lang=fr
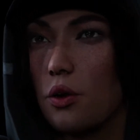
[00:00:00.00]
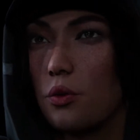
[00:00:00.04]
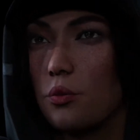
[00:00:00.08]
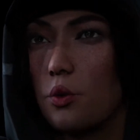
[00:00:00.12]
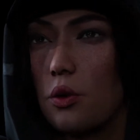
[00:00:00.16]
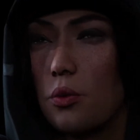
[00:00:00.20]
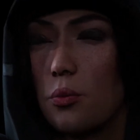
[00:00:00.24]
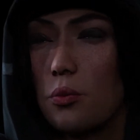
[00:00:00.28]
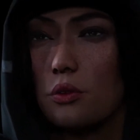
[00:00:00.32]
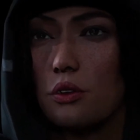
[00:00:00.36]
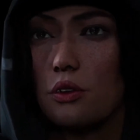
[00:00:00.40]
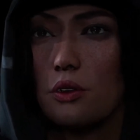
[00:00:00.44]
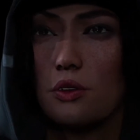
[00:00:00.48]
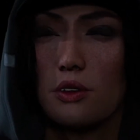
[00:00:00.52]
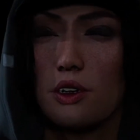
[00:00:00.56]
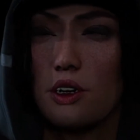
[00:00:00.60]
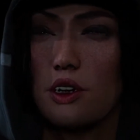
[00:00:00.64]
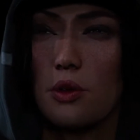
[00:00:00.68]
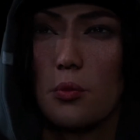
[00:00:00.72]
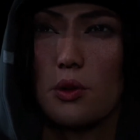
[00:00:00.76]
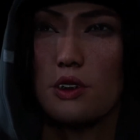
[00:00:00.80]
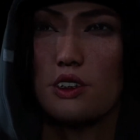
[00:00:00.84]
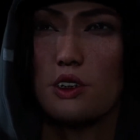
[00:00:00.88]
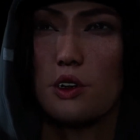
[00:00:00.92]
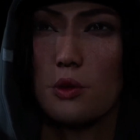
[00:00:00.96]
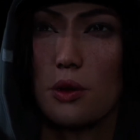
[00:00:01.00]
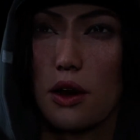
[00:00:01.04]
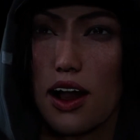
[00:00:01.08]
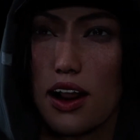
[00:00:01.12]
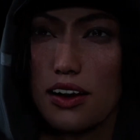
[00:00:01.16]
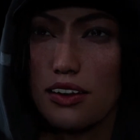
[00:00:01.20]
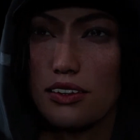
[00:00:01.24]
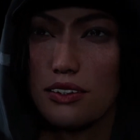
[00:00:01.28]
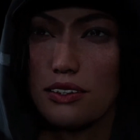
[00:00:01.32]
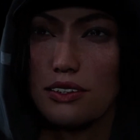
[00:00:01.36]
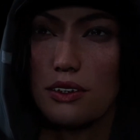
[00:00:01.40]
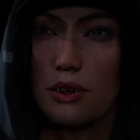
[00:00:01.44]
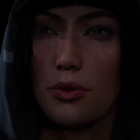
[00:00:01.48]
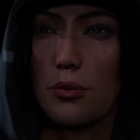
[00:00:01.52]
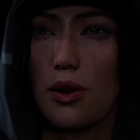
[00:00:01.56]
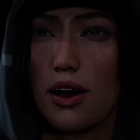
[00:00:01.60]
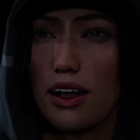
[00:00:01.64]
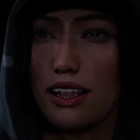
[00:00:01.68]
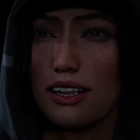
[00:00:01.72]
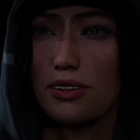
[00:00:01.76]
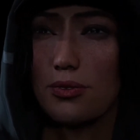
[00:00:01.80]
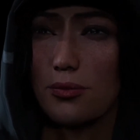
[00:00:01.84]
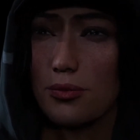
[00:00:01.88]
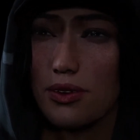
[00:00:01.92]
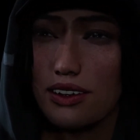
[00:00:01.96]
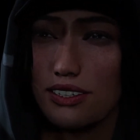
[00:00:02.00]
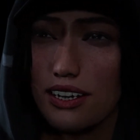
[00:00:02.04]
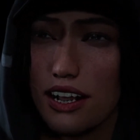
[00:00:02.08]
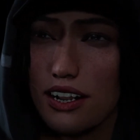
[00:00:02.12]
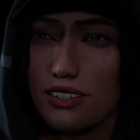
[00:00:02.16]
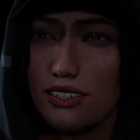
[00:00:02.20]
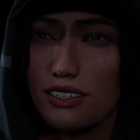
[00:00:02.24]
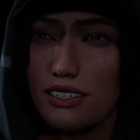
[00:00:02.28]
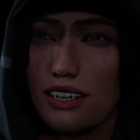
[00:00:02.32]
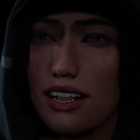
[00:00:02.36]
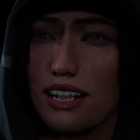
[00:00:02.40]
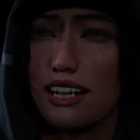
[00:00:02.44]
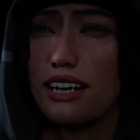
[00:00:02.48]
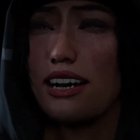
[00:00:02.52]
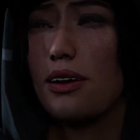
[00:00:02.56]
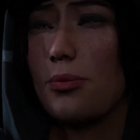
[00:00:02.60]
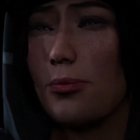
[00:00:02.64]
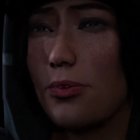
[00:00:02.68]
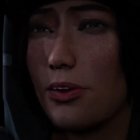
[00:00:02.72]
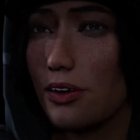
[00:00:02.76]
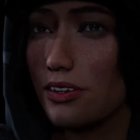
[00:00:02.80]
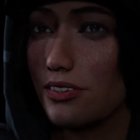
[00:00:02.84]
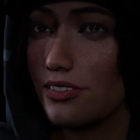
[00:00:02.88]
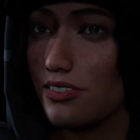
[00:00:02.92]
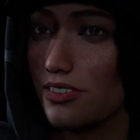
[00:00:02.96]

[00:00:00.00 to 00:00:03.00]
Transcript: Des rumeurs d'essais sur l'homme, un site de missiles abandonné.